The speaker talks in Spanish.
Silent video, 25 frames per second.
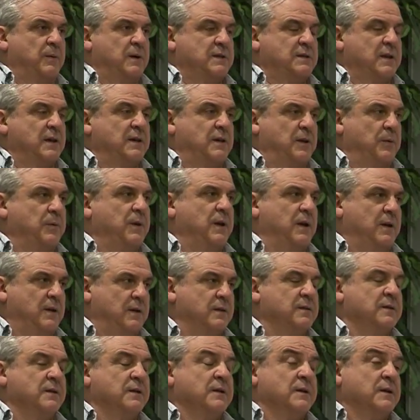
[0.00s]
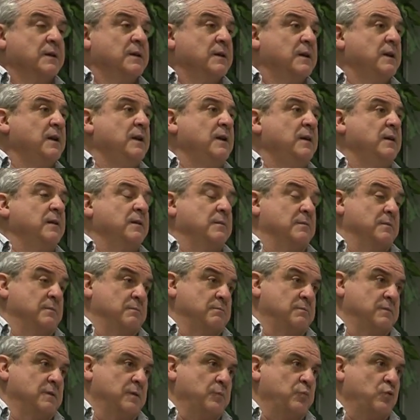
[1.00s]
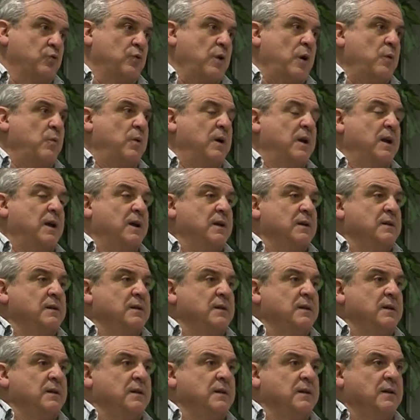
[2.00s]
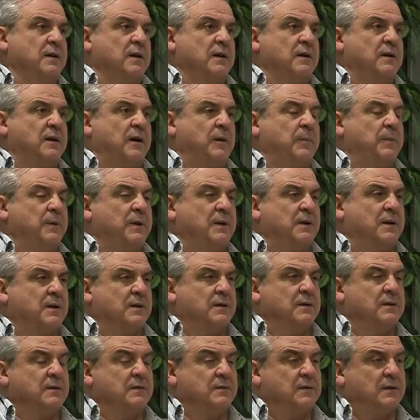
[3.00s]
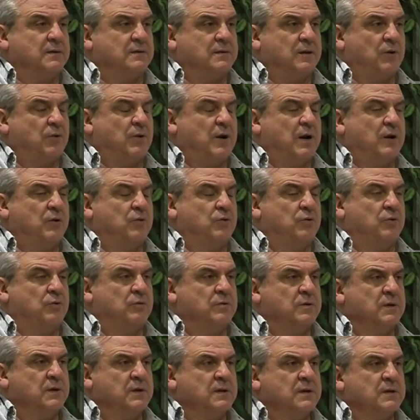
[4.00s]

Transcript: bastante bien, y Guipúzcoa gana, y a ver, hasta ahora no,